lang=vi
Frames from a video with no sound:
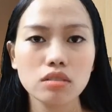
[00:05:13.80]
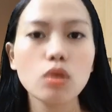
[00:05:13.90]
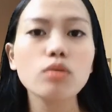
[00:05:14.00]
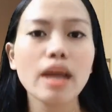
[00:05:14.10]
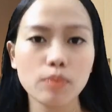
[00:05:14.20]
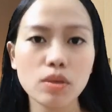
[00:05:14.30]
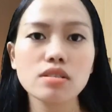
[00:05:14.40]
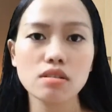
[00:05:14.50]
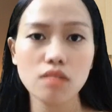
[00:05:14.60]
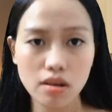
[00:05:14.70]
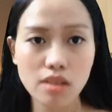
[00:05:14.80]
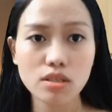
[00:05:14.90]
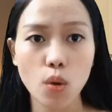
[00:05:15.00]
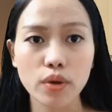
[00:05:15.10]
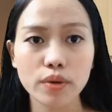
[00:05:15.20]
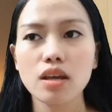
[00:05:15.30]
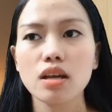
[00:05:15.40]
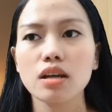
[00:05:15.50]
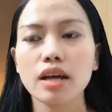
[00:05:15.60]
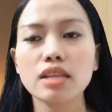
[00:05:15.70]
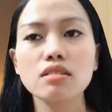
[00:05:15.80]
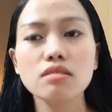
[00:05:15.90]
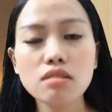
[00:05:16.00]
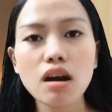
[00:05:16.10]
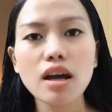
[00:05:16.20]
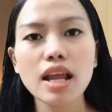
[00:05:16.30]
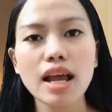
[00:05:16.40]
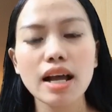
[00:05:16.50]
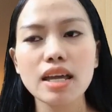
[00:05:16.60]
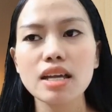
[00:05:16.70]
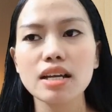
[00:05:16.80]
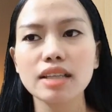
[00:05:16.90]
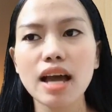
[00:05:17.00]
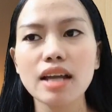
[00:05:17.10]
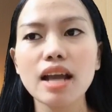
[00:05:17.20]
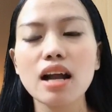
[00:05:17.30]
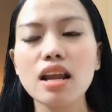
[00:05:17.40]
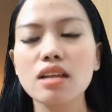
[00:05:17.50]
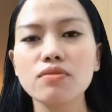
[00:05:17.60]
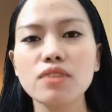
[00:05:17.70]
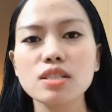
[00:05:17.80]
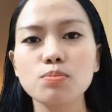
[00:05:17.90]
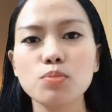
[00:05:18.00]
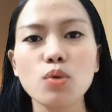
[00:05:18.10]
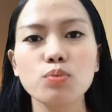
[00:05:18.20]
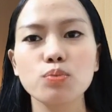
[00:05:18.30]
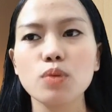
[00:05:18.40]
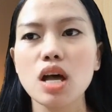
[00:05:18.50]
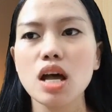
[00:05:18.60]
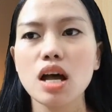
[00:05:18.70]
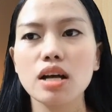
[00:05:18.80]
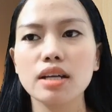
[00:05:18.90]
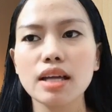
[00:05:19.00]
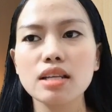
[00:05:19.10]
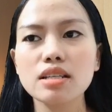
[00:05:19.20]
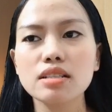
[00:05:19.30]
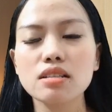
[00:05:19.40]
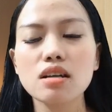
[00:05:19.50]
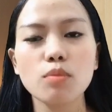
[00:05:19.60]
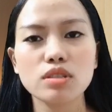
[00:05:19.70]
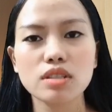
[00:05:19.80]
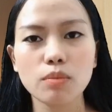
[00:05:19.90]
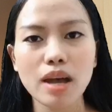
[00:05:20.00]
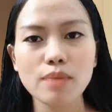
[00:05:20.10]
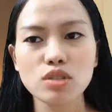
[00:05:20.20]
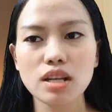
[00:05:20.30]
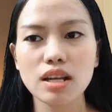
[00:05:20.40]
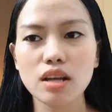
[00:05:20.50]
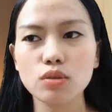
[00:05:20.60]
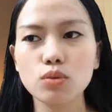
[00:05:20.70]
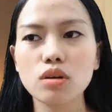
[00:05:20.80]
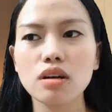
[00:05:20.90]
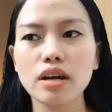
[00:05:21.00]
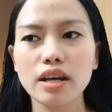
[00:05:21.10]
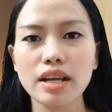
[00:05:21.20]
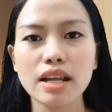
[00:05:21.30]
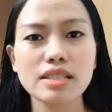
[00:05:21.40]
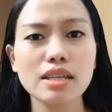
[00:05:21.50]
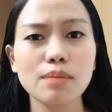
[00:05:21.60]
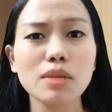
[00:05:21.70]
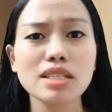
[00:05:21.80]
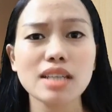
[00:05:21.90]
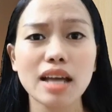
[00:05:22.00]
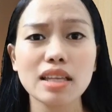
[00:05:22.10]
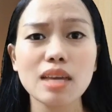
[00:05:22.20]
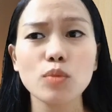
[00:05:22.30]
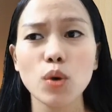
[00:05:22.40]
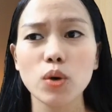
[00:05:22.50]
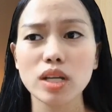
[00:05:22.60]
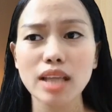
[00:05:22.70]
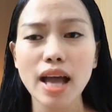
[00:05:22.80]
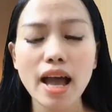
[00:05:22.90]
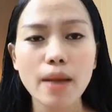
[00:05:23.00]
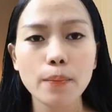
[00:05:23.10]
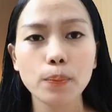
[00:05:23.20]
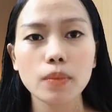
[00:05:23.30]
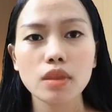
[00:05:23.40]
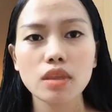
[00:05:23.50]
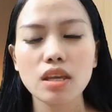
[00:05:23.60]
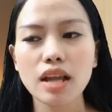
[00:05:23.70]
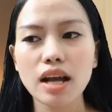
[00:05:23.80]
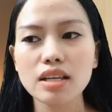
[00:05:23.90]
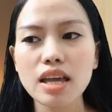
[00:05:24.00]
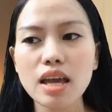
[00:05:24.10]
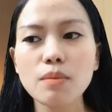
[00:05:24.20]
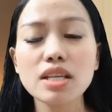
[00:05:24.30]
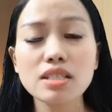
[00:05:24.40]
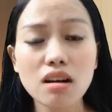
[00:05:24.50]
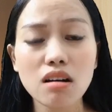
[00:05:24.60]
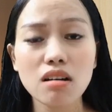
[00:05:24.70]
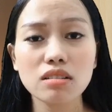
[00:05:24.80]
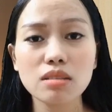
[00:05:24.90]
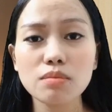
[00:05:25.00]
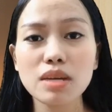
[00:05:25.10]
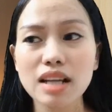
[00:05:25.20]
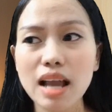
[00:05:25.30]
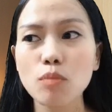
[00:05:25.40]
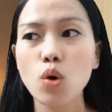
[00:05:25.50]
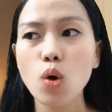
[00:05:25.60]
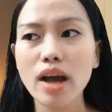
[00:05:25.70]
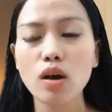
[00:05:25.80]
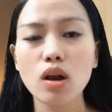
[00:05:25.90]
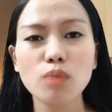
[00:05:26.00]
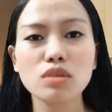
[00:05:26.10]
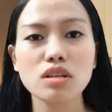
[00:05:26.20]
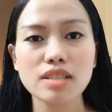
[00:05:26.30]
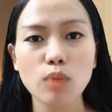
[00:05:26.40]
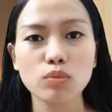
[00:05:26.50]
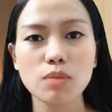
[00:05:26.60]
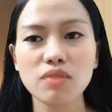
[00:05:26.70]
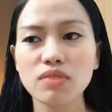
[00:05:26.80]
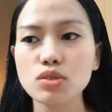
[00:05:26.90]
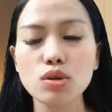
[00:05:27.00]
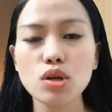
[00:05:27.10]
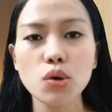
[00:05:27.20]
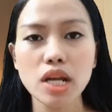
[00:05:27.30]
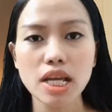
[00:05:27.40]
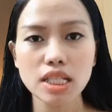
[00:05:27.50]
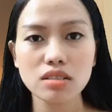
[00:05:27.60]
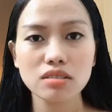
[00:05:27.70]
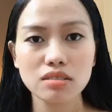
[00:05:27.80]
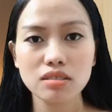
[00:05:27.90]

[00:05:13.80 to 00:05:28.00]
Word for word: tốt đẹp như xưa nữa rồi cái thứ nữa đấy là khi người ta đăng lên facebook người ta đưa một dòng caption là nụ cười ấy đã chiếm mất trái tim của người ta thì đáng nhẽ bây giờ mình là một cô gái có lòng tự trọng thì mình phải rút lui đi chứ